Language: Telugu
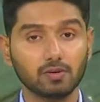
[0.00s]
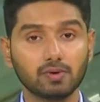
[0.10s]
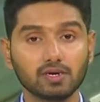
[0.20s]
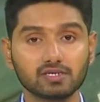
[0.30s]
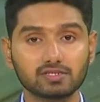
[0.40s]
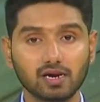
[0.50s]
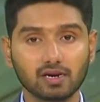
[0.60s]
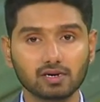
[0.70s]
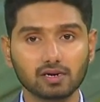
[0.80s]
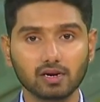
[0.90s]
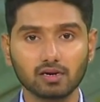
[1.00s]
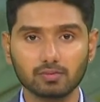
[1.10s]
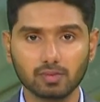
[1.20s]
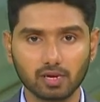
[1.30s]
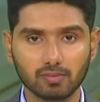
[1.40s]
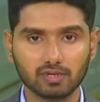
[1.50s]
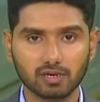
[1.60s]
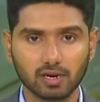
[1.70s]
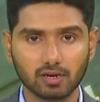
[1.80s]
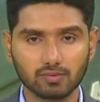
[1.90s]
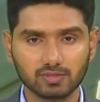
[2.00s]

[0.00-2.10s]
వైఎస్ డాక్టర్గా ముఖ్యమంత్రిగా